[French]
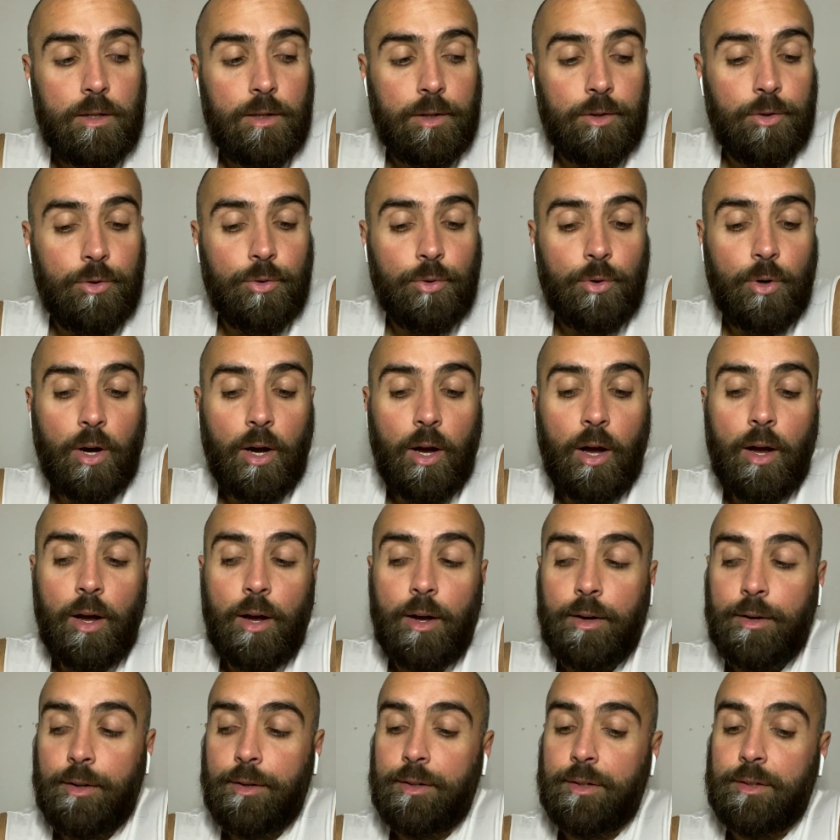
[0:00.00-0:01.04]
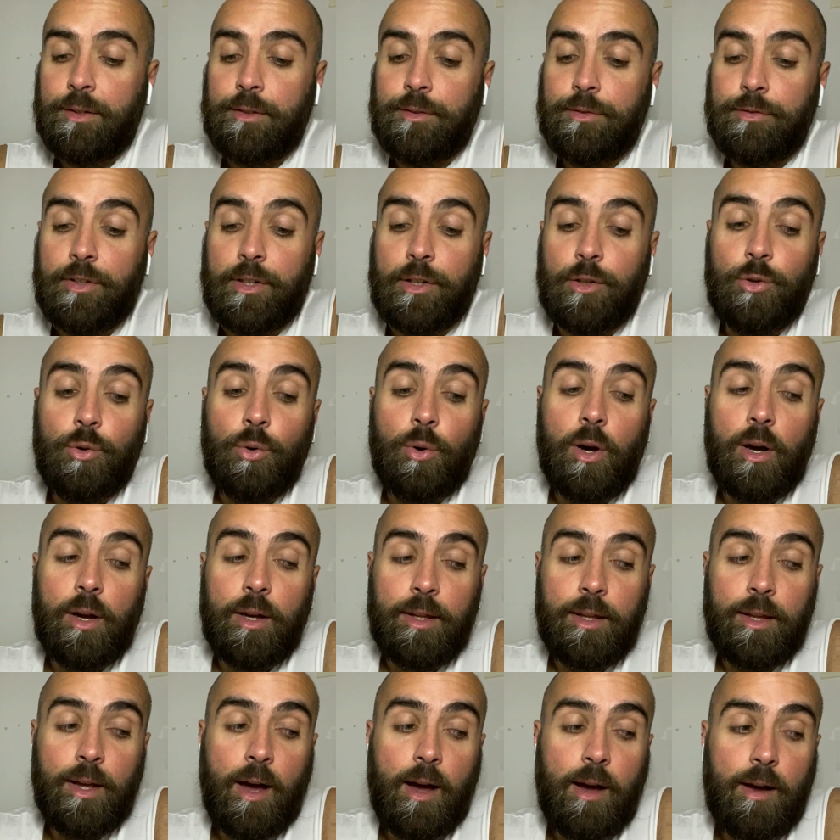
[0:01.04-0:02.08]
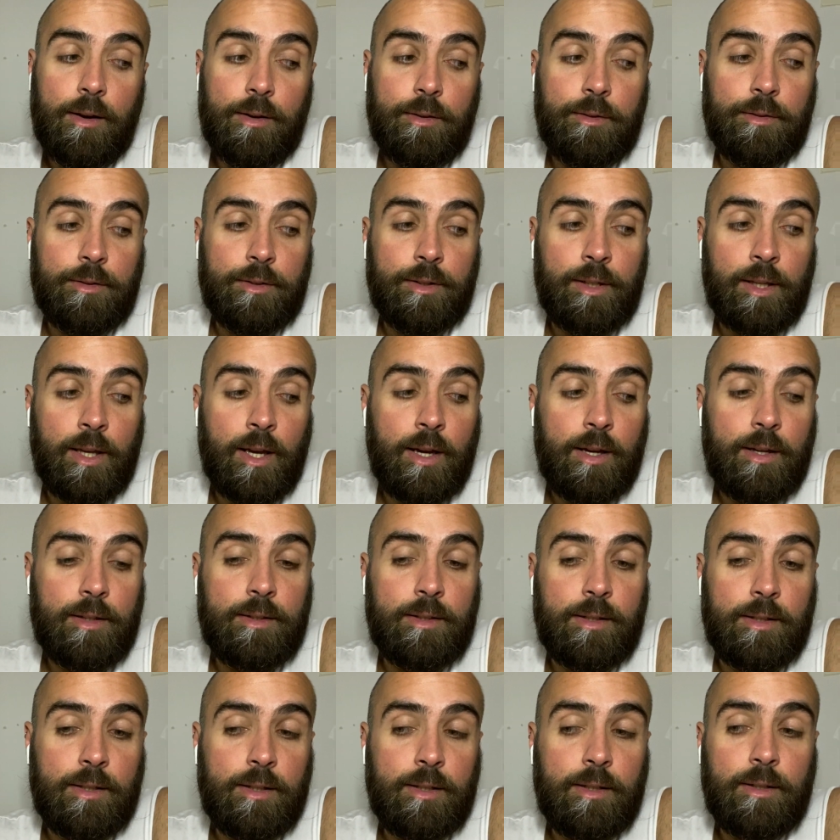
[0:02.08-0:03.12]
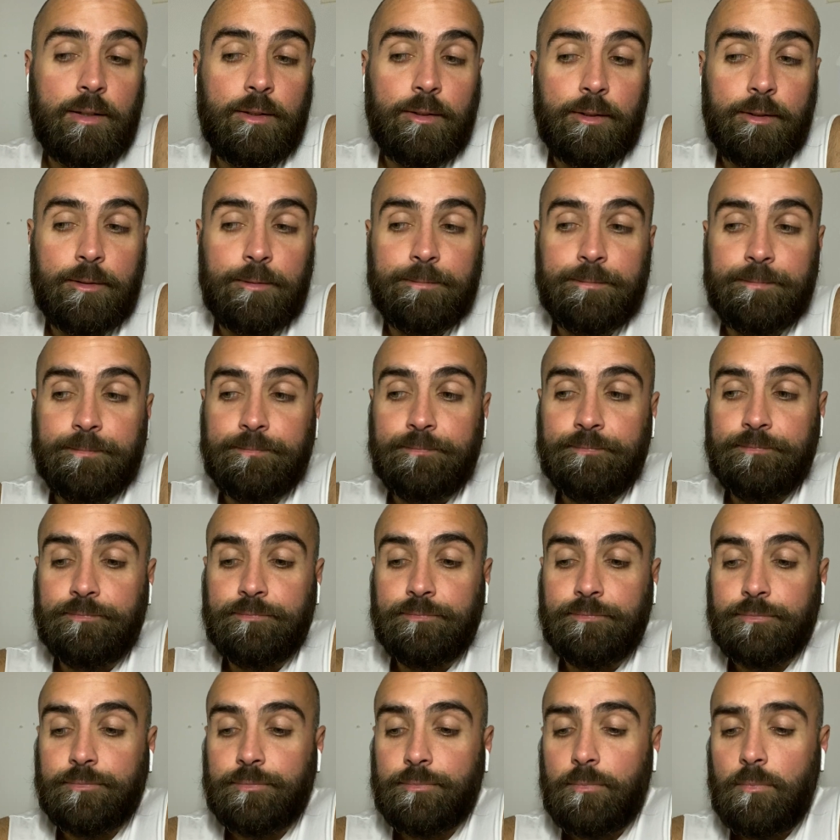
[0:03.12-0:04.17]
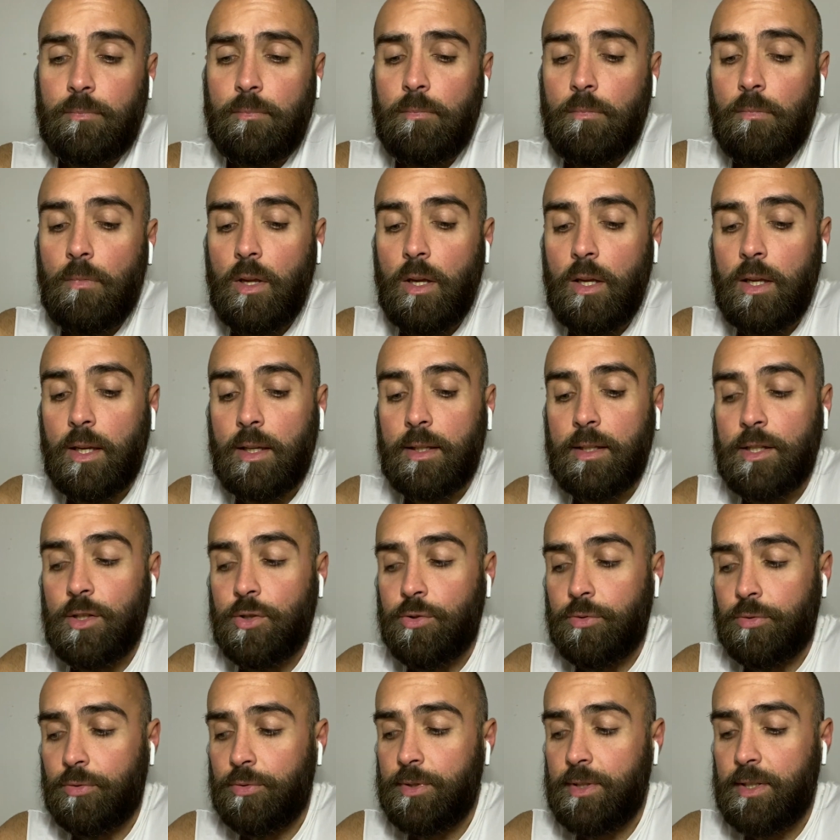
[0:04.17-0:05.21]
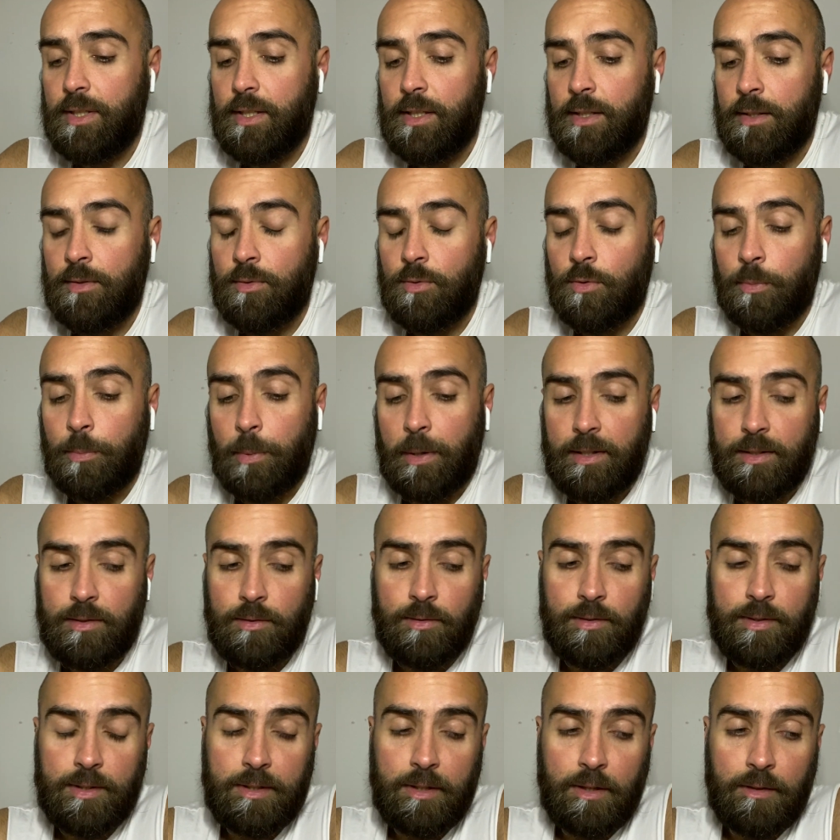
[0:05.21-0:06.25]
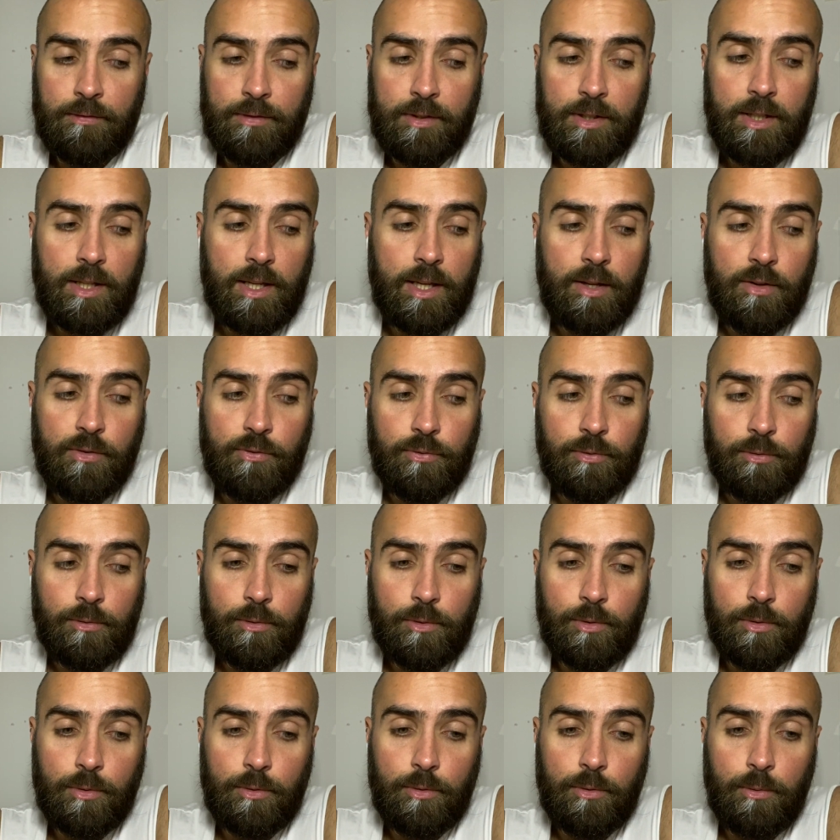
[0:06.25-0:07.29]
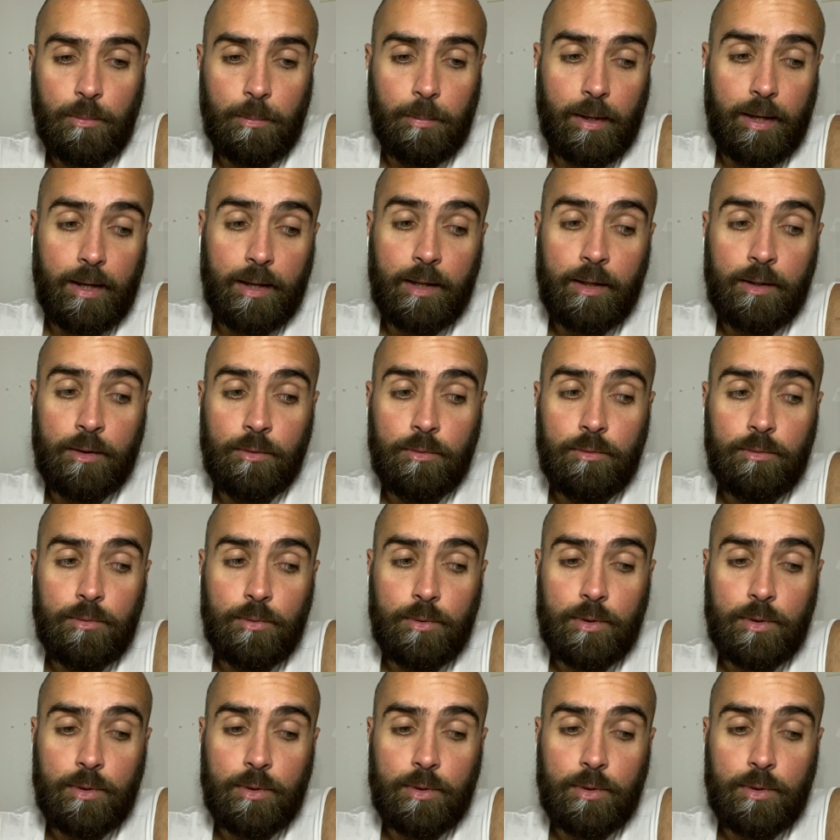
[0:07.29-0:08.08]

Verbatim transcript: il y aura, enfin, il y aura, il y a, y des. y des choses qui se passent dans sa vie qui font que, bah non,